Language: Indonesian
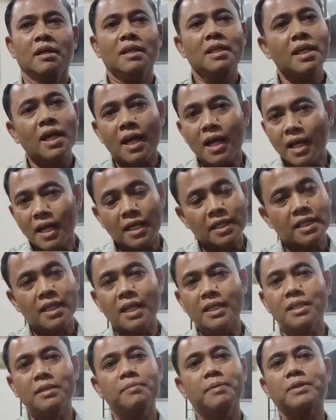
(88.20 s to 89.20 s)
Ya,
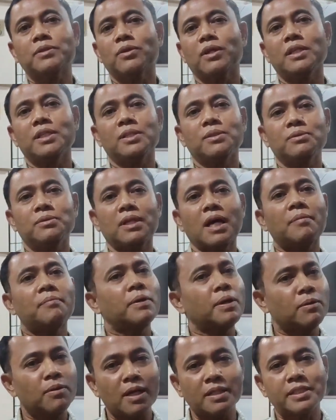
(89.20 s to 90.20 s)
lagi-lagi persoalan itu tidak
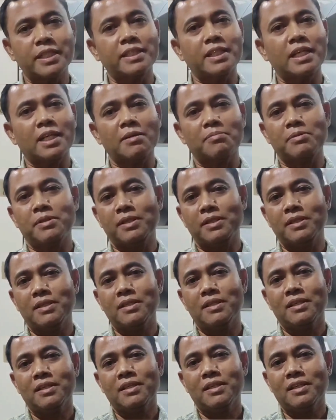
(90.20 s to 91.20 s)
perlulah saya tanggapi
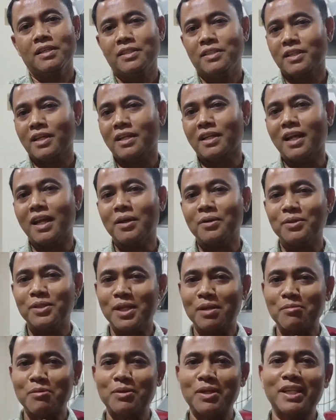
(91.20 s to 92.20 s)
Ya kalau
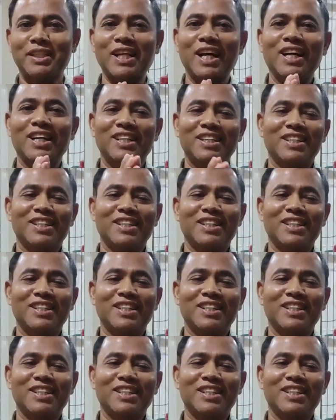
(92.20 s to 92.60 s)
dia mau datang